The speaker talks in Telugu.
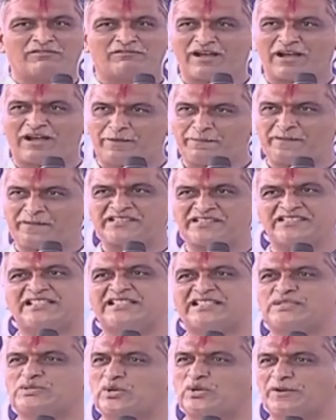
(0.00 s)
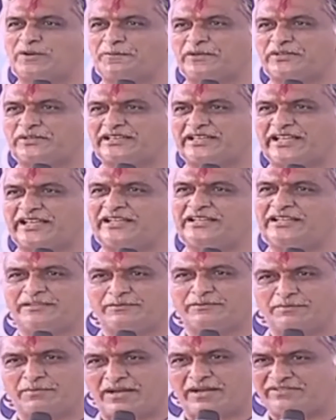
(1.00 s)
వాపస్ తీసుకోకపోతే
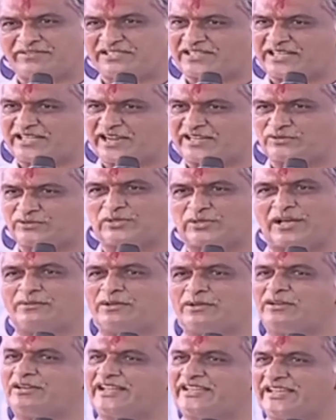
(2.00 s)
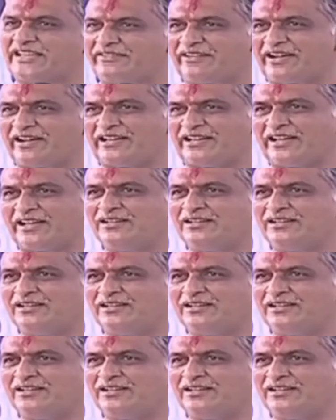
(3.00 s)
మా విద్యార్థులు అమరులు వాళ్ళ